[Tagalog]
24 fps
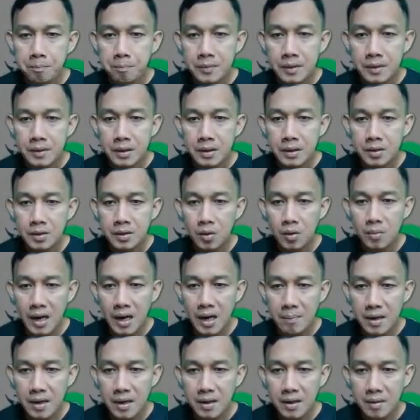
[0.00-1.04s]
So,
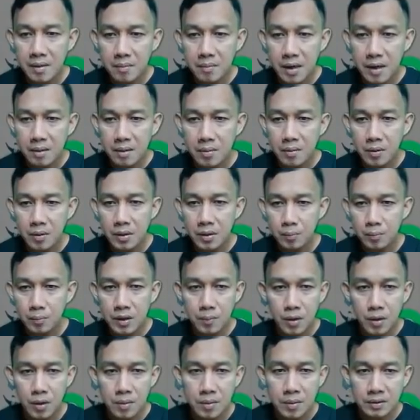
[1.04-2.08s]
marami, marami po. Pwede
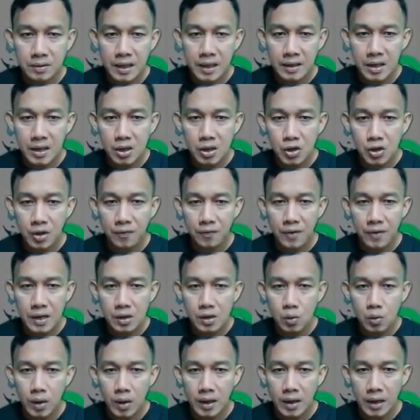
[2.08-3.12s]
po ay mag-take ng
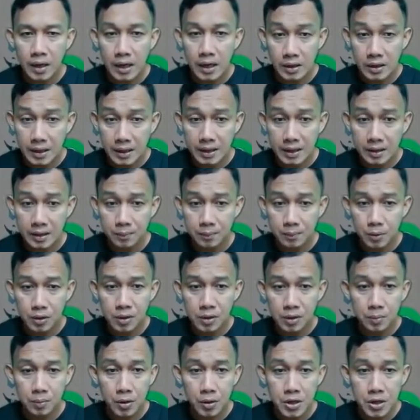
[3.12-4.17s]
surveys, what 840
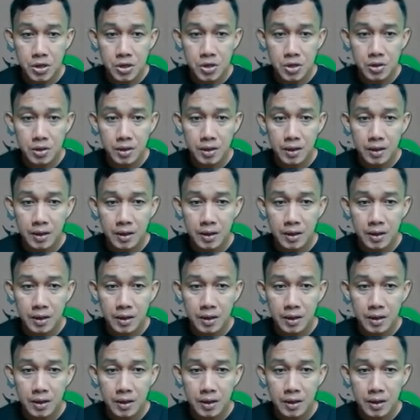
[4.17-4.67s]
points,